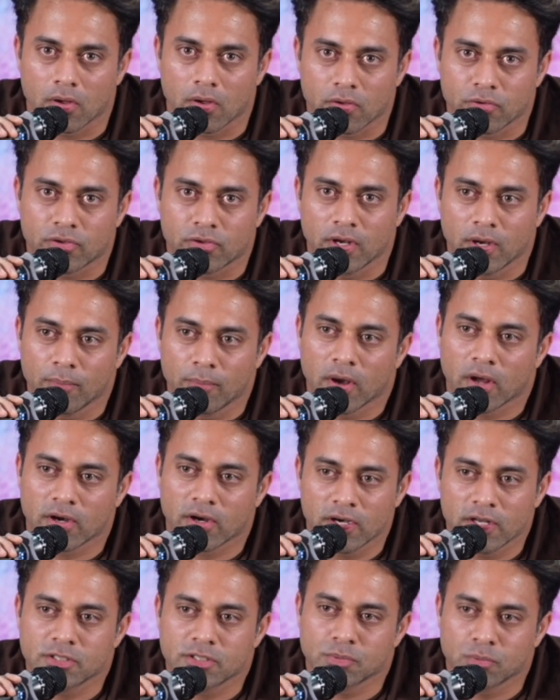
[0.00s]
సినిమా
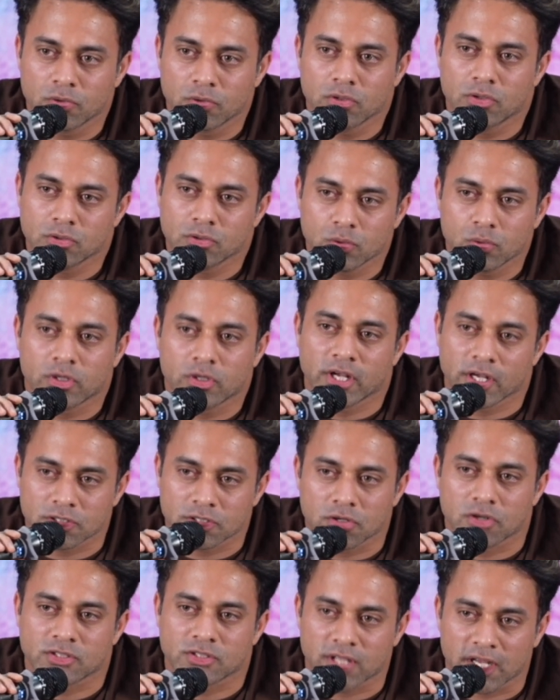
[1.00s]
రిలీజ్ ముందు సూట్
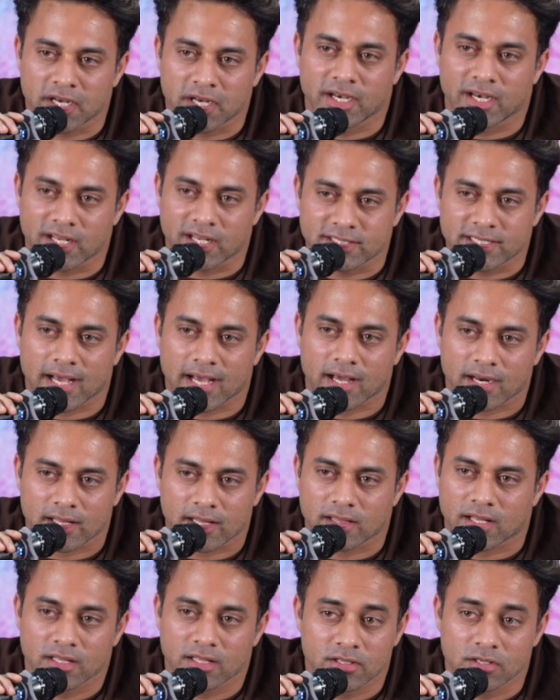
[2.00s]
కేసులు వస్తాయి ఇంటికి
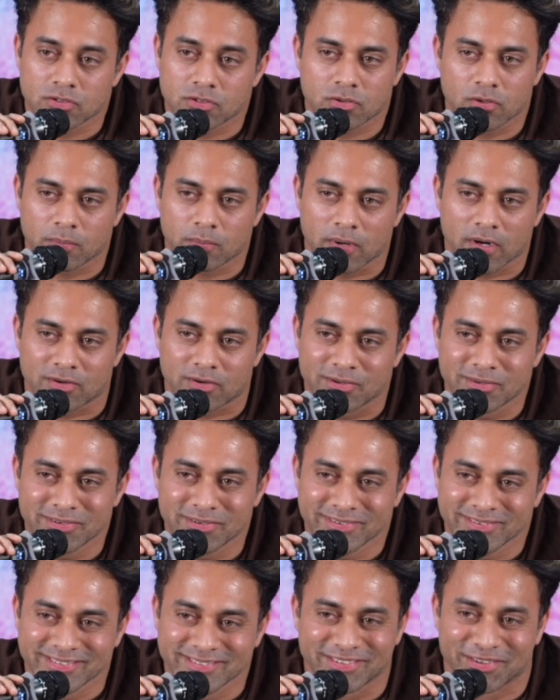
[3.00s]
జాగ్రత్త తీసుకోబాకు
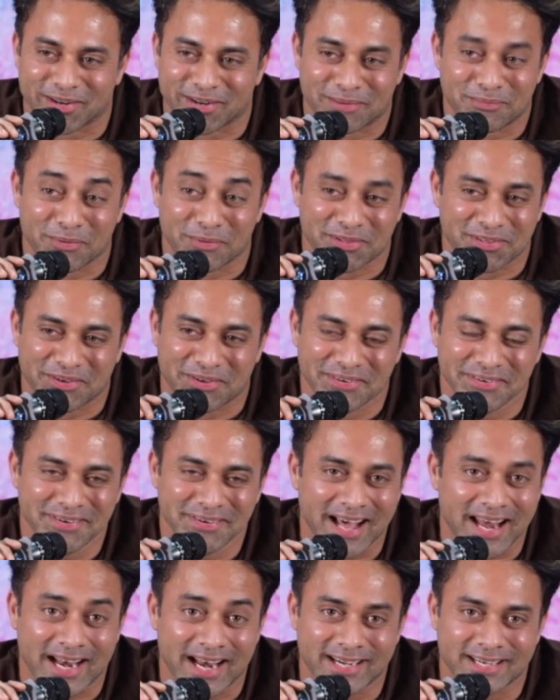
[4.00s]
దొరికిపోతావు
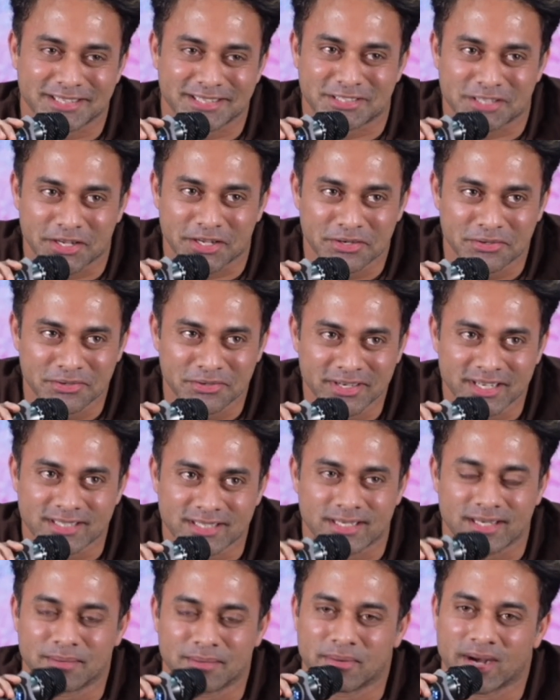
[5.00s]
అలాంటివి చేయకు నీ
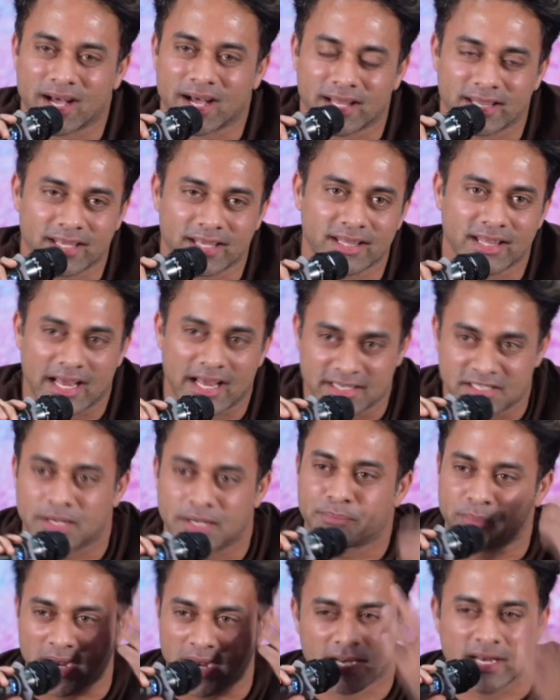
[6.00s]
సినిమా అది ఇది అని
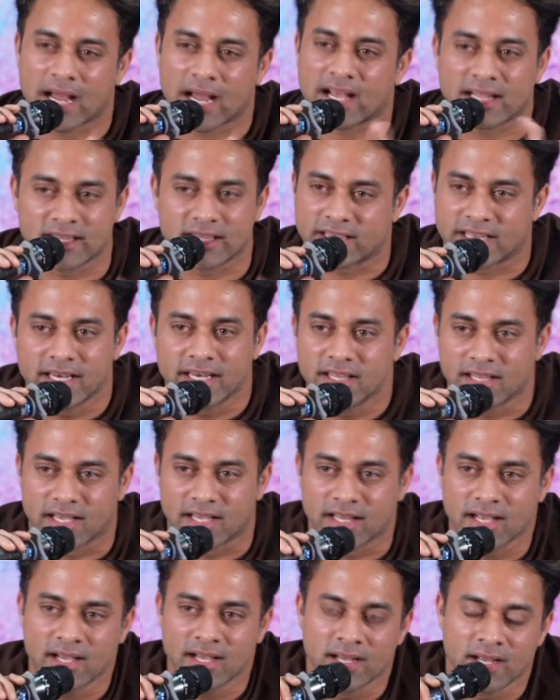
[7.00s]
చెప్పి అంటే నాకు అంత తెలియదు
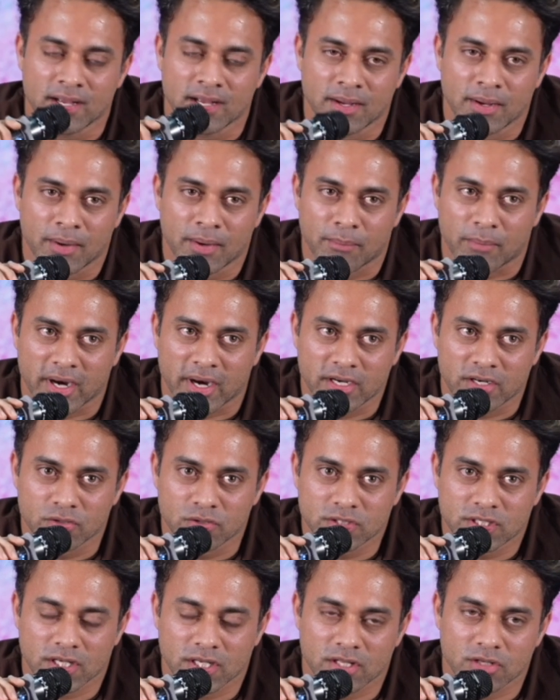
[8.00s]
కదా బయట
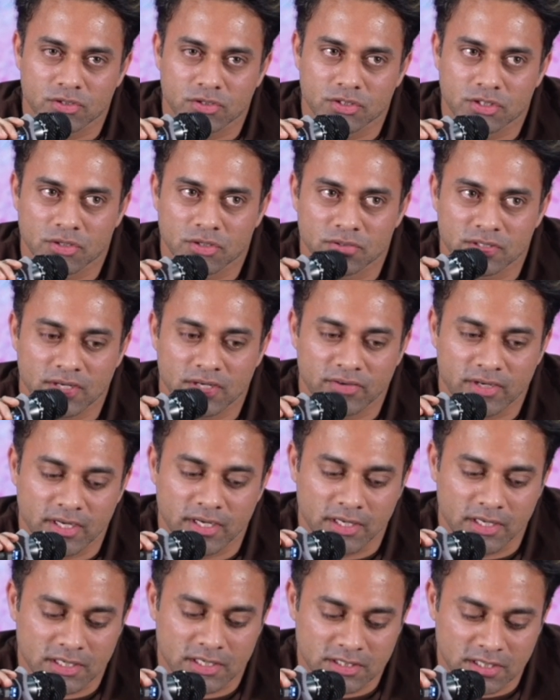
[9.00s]
నుంచి ఏదో వచ్చాం
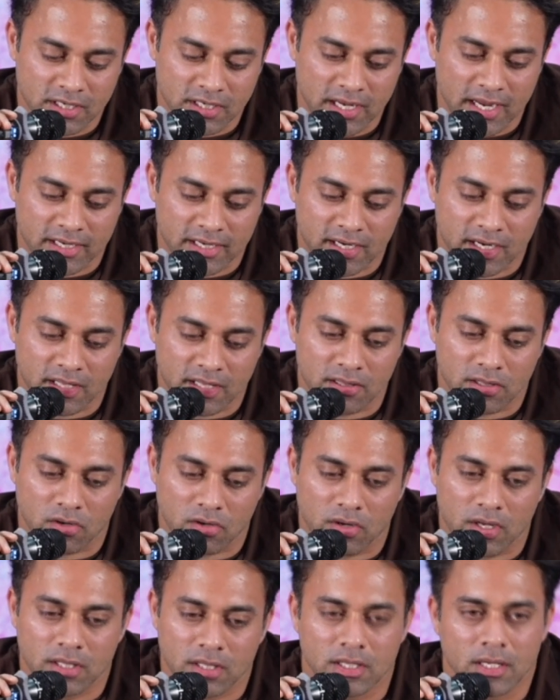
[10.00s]
సెవెంటీన్ ఇయర్స్కి యాక్టర్ అయిన
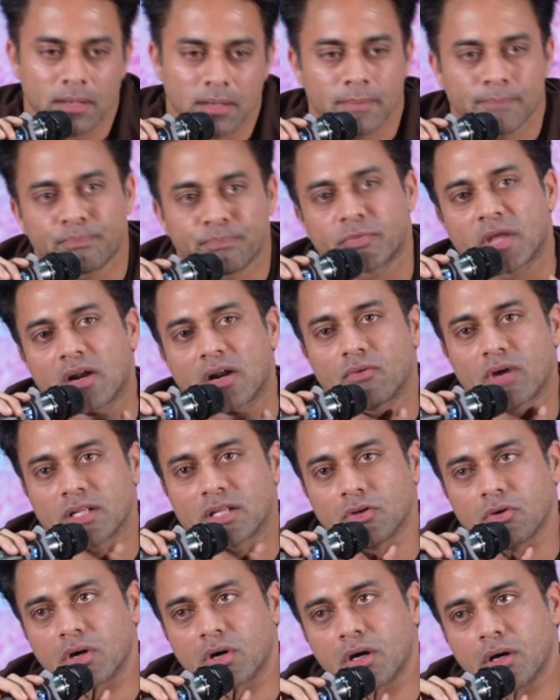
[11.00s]
తర్వాత తర్వాత
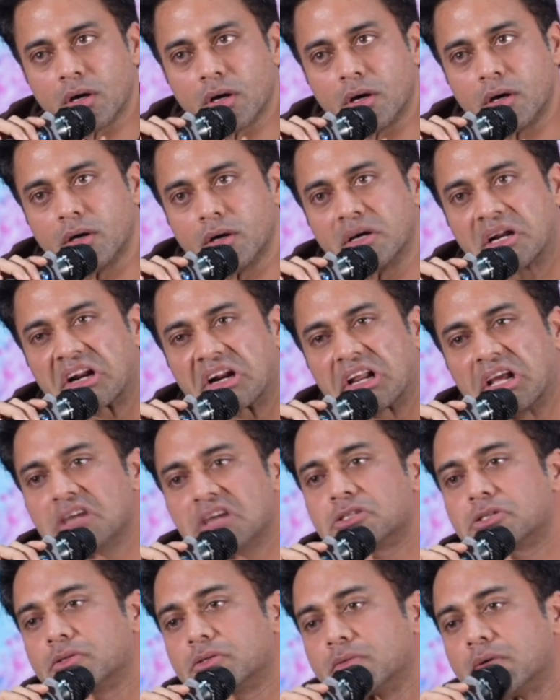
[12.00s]
ఒక
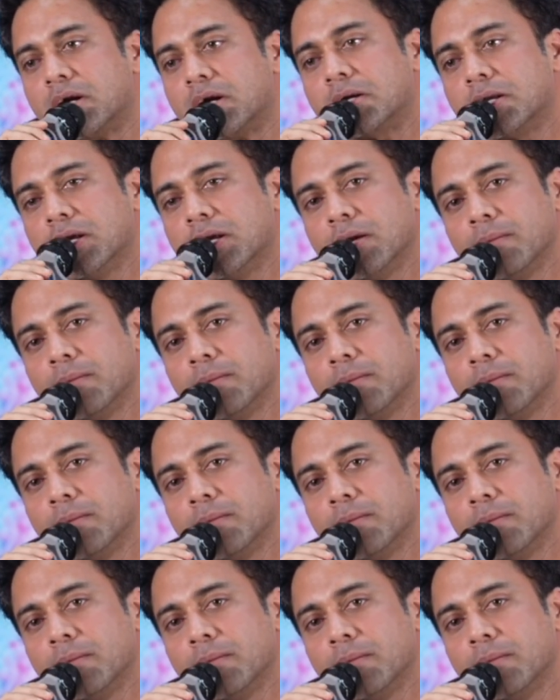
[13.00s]
రేస్ అంటే